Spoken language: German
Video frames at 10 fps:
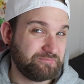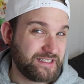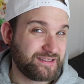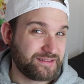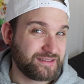
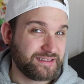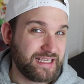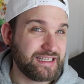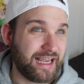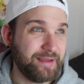es
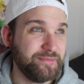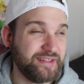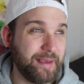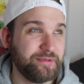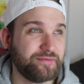geht einem
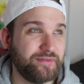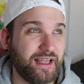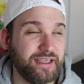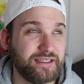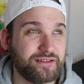selbst
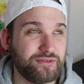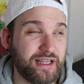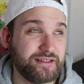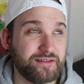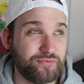vielleicht
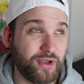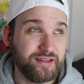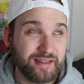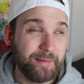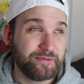oder es ist für
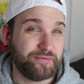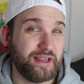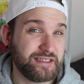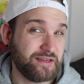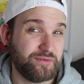einen selbst
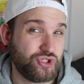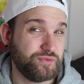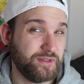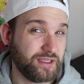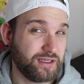vielleicht etwas
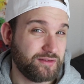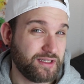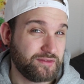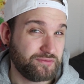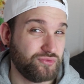schwieriger,
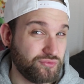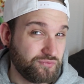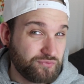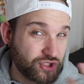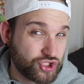das
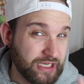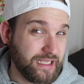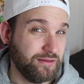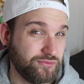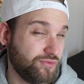zu verstehen.